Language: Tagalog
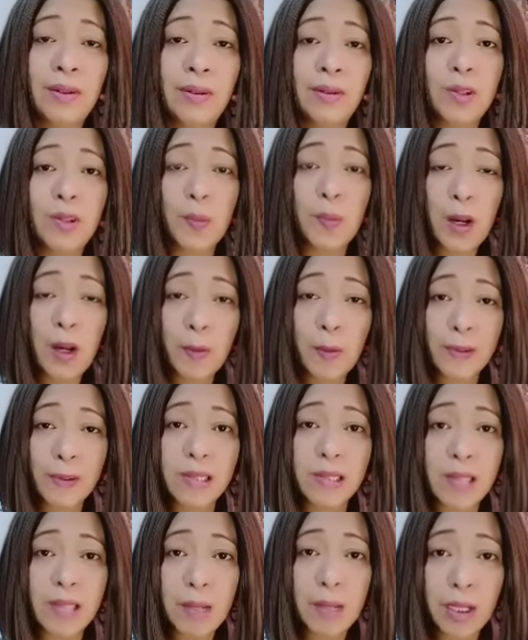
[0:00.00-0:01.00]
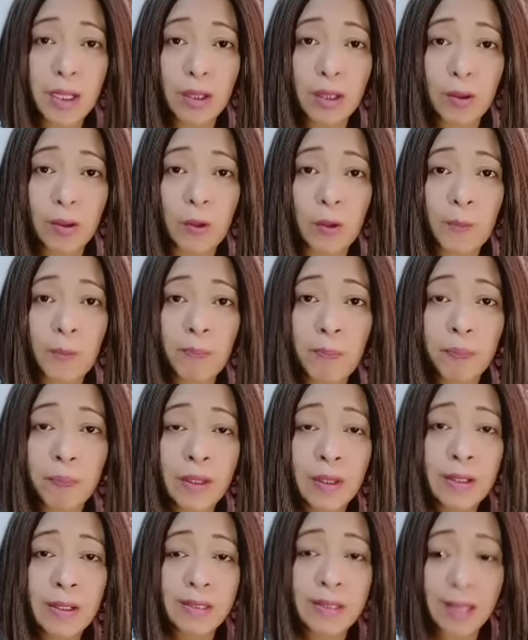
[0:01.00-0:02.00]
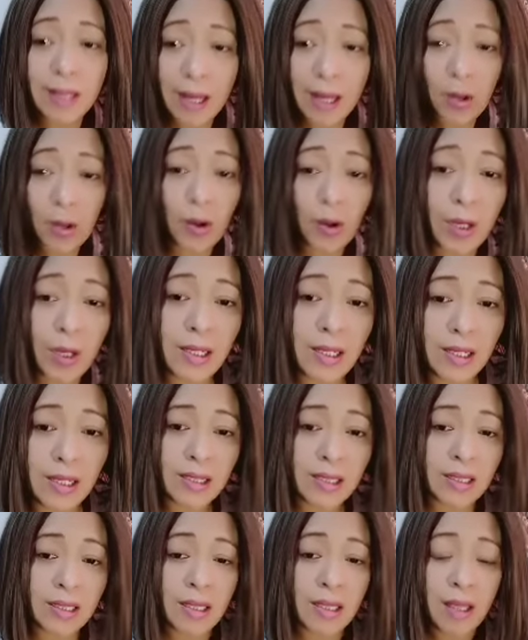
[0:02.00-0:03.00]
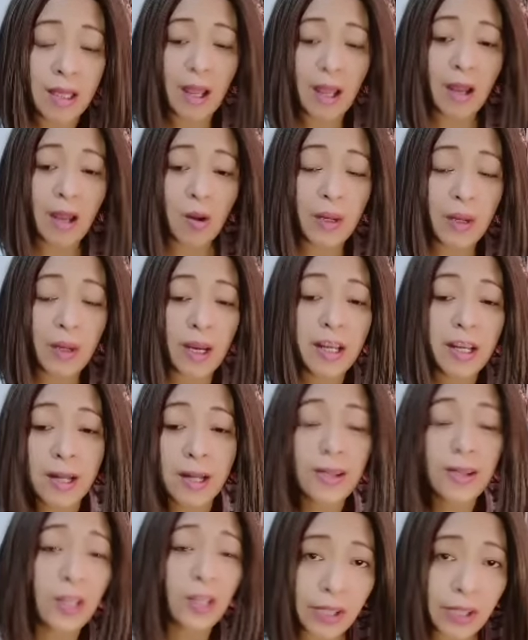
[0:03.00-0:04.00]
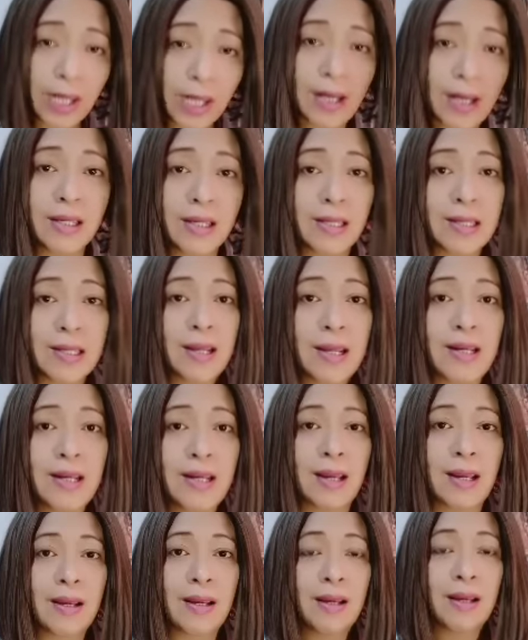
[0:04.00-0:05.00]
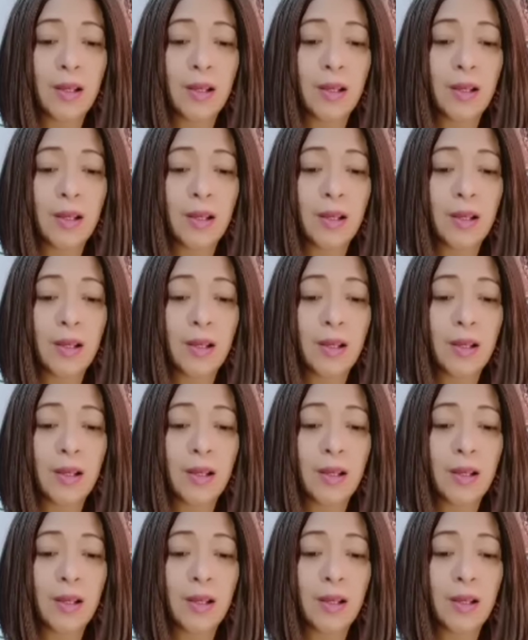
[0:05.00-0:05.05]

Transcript: So, paano po ang sistema nito? Si Edo is, uh, kumbaga, ina-entertain lang niya si Reyna.